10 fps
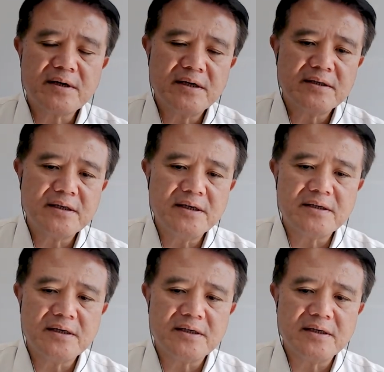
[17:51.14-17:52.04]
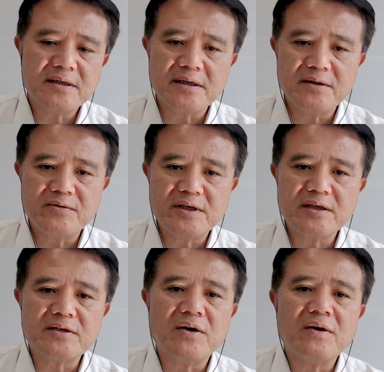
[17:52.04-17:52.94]
也有跟着热车车的路
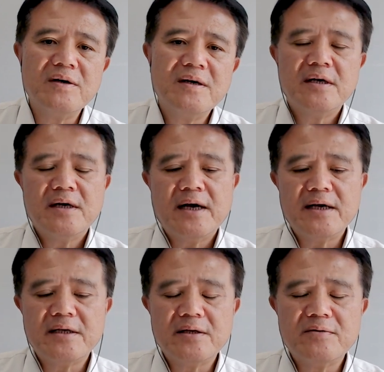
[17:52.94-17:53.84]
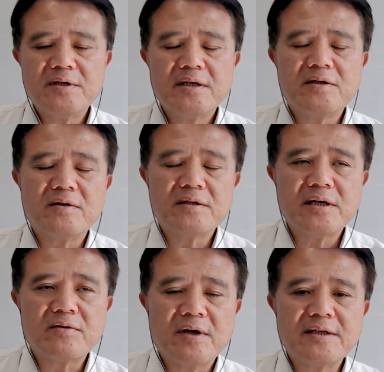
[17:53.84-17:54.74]
线走。英的路线走，
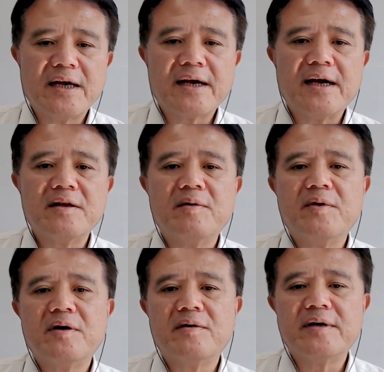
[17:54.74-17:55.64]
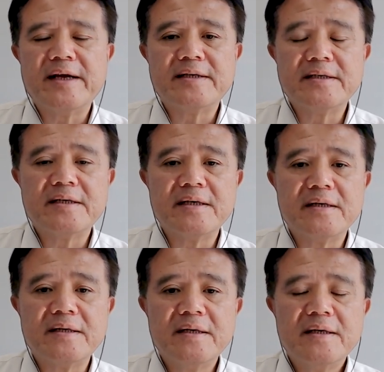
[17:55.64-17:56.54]
再观察看有没有类似
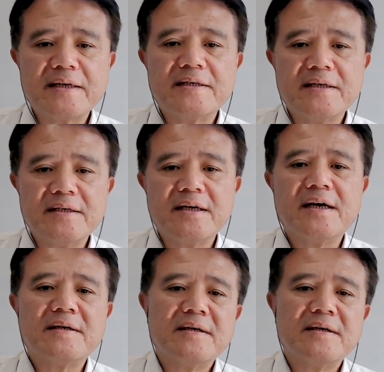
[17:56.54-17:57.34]
的场景，这